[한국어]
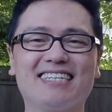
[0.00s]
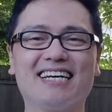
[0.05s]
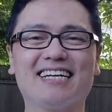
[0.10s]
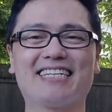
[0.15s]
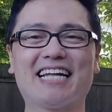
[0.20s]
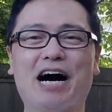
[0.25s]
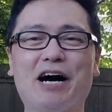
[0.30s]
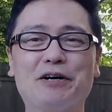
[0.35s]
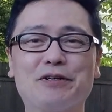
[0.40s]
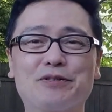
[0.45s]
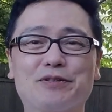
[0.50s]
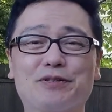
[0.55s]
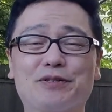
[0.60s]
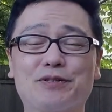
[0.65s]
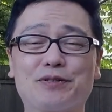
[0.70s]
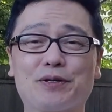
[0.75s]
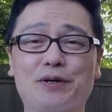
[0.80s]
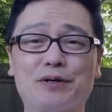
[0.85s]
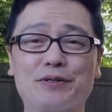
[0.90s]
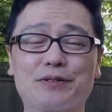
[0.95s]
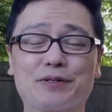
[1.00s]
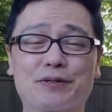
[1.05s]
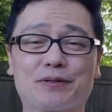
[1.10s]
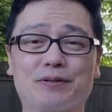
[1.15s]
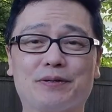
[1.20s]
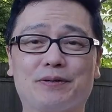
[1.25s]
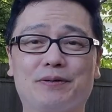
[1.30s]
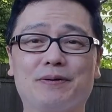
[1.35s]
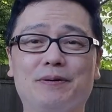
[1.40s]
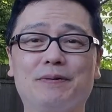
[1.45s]
예 다우도
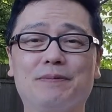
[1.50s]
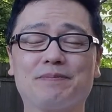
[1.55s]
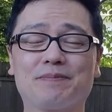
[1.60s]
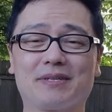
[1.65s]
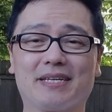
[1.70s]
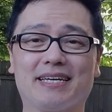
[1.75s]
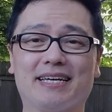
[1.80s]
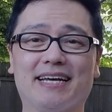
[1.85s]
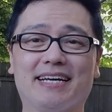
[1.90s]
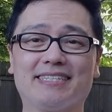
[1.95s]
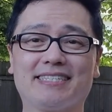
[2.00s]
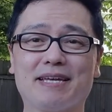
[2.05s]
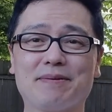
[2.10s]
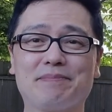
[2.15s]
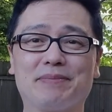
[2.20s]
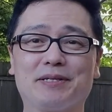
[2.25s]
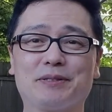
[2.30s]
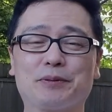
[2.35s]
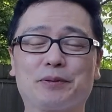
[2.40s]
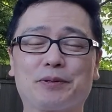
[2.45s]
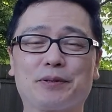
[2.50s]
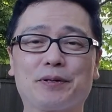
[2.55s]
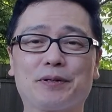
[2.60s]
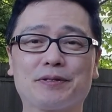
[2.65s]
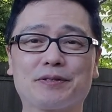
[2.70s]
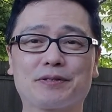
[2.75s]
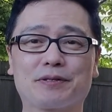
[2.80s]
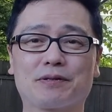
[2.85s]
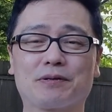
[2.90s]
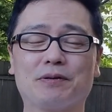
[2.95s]
떨어졌고 예 S&P도
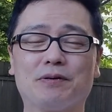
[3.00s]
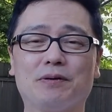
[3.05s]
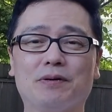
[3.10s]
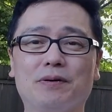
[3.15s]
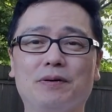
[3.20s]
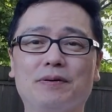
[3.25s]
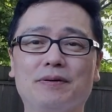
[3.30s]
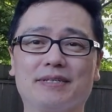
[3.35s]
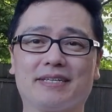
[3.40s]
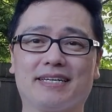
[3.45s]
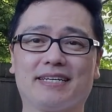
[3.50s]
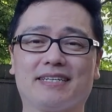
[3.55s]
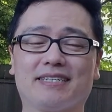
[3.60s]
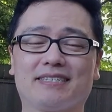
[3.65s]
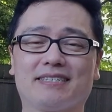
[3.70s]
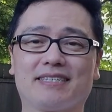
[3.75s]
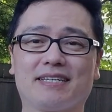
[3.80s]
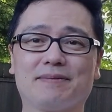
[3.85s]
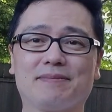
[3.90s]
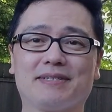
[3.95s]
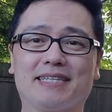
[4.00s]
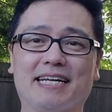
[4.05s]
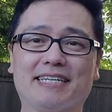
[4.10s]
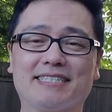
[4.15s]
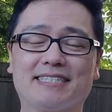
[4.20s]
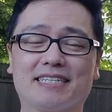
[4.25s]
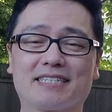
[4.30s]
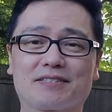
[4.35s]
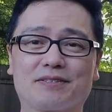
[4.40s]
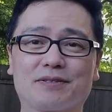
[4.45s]
떨어졌고 예그 다음에
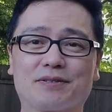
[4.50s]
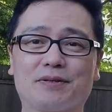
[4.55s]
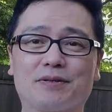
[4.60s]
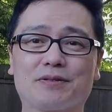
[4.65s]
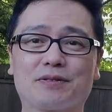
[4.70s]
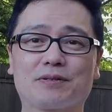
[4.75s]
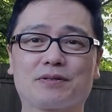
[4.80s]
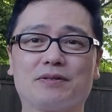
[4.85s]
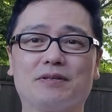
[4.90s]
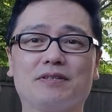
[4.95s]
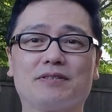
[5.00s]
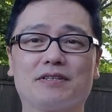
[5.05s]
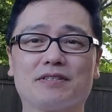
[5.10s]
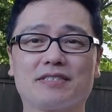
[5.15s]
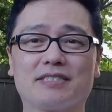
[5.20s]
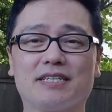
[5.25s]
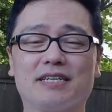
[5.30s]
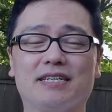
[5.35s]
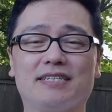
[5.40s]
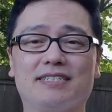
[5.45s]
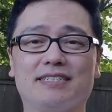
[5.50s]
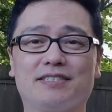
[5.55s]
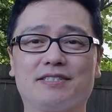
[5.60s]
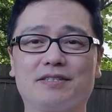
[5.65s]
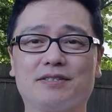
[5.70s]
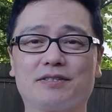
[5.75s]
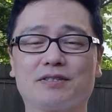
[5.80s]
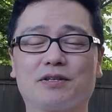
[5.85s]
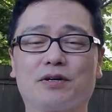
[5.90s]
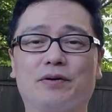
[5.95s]
나스닥도 떨어졌고 러셀
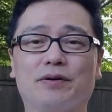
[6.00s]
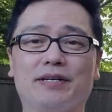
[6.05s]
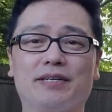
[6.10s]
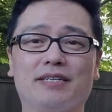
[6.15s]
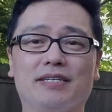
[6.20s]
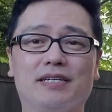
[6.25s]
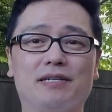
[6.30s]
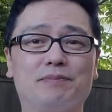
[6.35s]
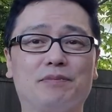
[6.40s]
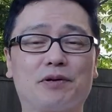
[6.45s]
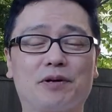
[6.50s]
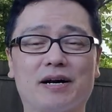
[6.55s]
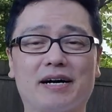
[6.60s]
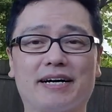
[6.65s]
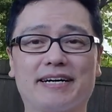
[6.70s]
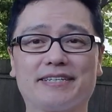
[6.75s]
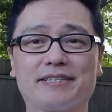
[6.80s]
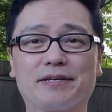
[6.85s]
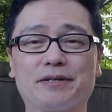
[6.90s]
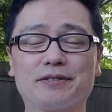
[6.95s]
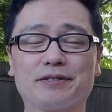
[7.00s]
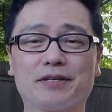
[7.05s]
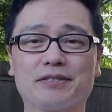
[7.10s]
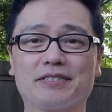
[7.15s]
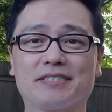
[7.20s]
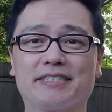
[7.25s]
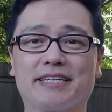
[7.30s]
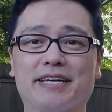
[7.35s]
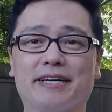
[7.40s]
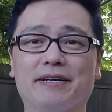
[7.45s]
2000도 거의 1% 가까이
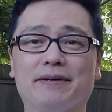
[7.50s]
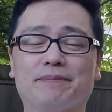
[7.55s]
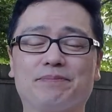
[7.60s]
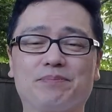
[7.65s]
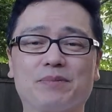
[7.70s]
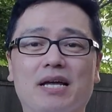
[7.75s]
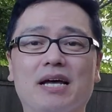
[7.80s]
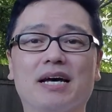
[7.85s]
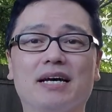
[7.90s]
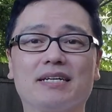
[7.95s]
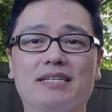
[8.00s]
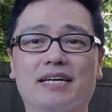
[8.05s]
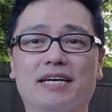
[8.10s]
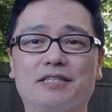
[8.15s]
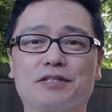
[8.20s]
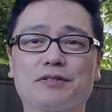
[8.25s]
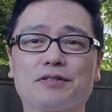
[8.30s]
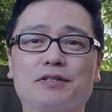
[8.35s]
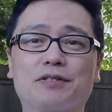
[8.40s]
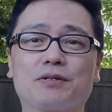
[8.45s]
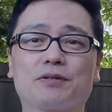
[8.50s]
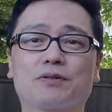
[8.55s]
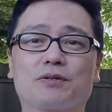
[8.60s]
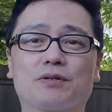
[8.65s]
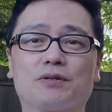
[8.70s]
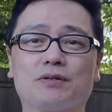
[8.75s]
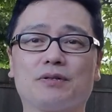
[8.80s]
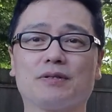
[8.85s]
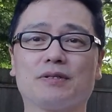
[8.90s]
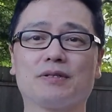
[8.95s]
떨어졌는데요 예,
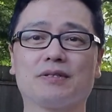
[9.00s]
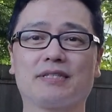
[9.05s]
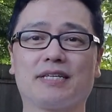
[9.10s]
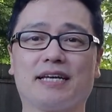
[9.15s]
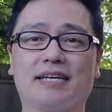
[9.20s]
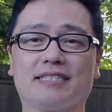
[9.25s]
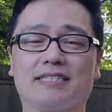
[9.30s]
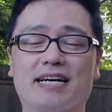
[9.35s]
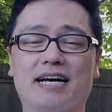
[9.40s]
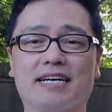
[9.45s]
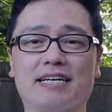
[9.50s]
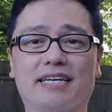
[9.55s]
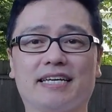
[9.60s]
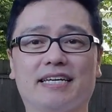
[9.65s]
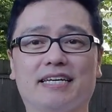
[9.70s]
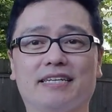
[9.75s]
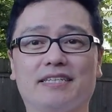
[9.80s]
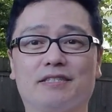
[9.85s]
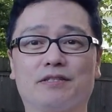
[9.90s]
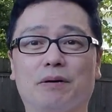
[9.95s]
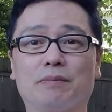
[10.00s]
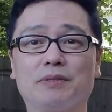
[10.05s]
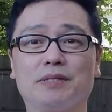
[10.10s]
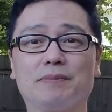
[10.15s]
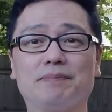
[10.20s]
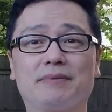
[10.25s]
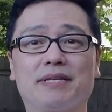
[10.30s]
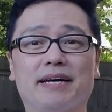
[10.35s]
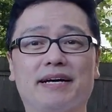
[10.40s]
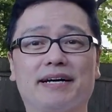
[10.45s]
전체적으로 예, 장이
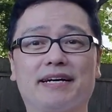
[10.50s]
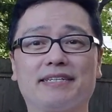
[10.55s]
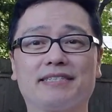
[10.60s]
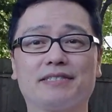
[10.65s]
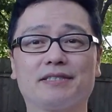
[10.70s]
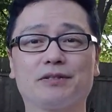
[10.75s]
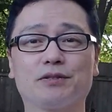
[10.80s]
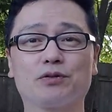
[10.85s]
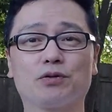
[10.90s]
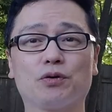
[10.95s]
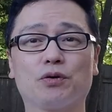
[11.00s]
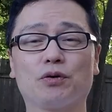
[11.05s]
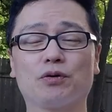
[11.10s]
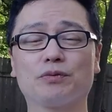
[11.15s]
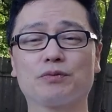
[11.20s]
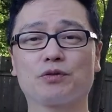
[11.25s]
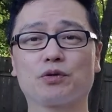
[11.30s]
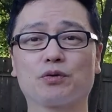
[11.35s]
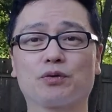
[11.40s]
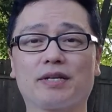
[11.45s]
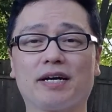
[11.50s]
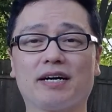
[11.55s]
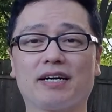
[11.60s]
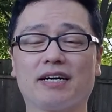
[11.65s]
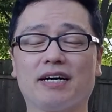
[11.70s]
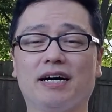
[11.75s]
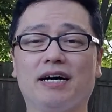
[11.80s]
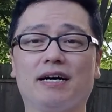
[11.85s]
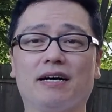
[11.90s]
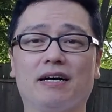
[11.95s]
점심 때까지는 조금
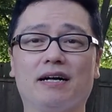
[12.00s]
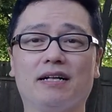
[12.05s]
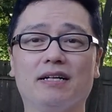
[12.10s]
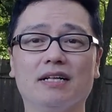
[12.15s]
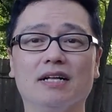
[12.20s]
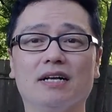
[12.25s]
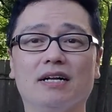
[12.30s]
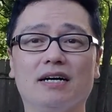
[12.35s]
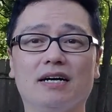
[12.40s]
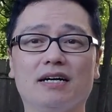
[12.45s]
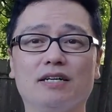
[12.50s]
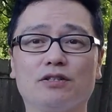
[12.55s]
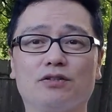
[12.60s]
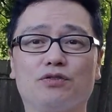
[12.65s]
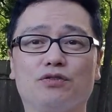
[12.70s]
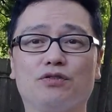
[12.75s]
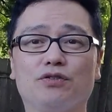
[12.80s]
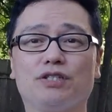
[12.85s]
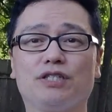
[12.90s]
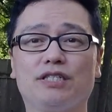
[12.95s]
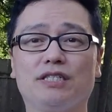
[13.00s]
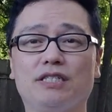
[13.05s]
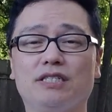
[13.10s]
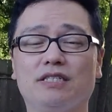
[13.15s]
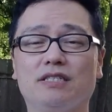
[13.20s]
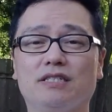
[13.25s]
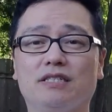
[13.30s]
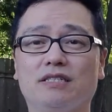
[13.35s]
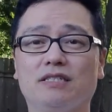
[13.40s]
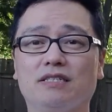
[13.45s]
좋다가 한
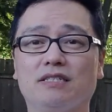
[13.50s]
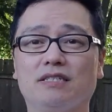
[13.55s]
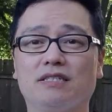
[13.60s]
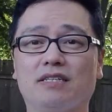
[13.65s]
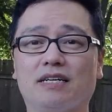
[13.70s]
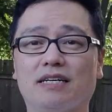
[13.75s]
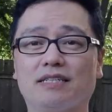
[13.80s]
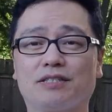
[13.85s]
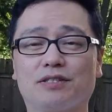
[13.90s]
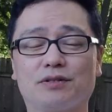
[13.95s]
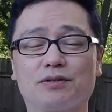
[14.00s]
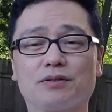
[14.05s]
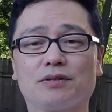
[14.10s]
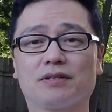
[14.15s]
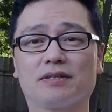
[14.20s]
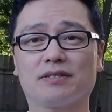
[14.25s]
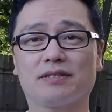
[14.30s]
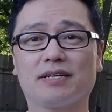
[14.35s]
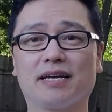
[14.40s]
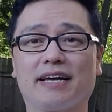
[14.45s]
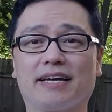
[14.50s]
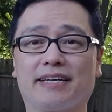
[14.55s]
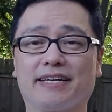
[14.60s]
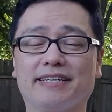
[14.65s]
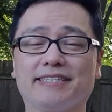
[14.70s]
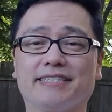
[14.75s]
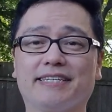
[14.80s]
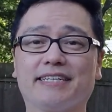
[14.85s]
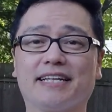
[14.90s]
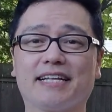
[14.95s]
2시까지도 예,
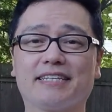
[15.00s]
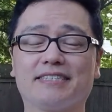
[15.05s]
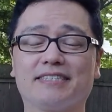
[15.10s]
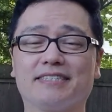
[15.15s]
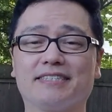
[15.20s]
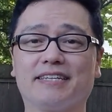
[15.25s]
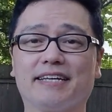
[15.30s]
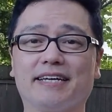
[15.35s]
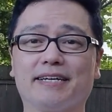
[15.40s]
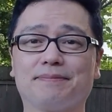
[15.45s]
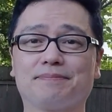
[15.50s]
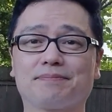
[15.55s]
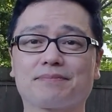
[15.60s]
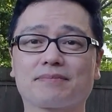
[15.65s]
괜찮았는데